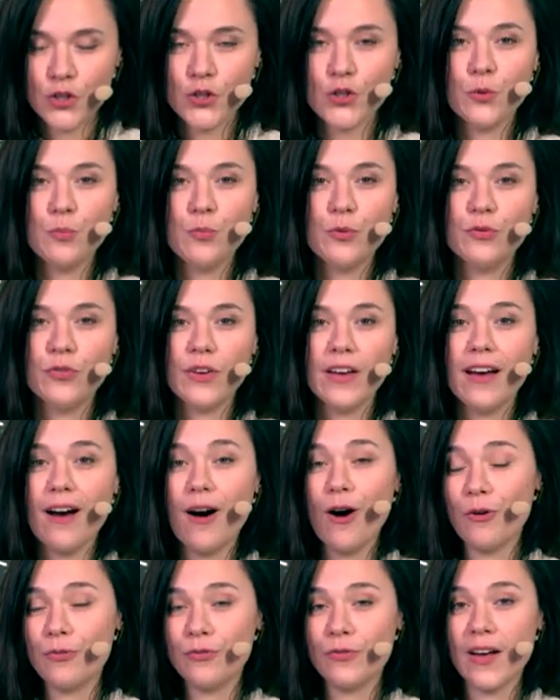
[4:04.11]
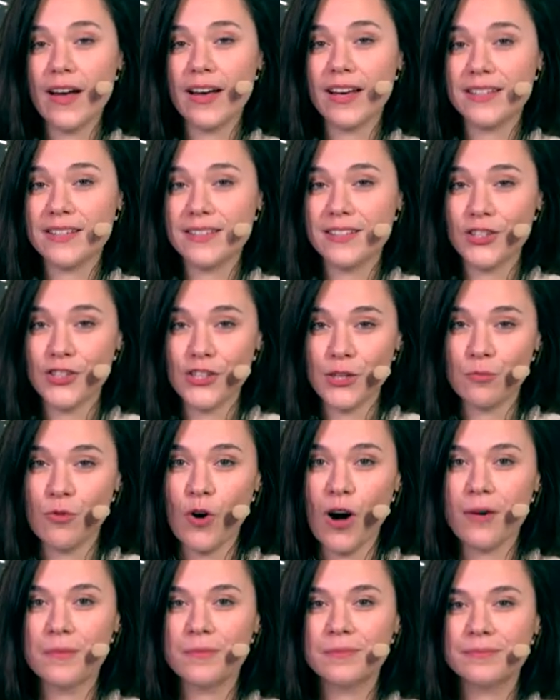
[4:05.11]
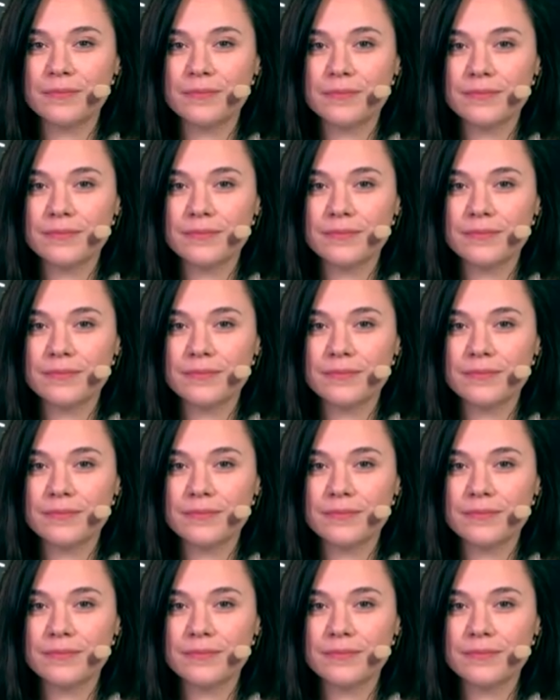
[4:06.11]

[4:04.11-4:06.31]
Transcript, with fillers: je pouvais enfin rester chez moi.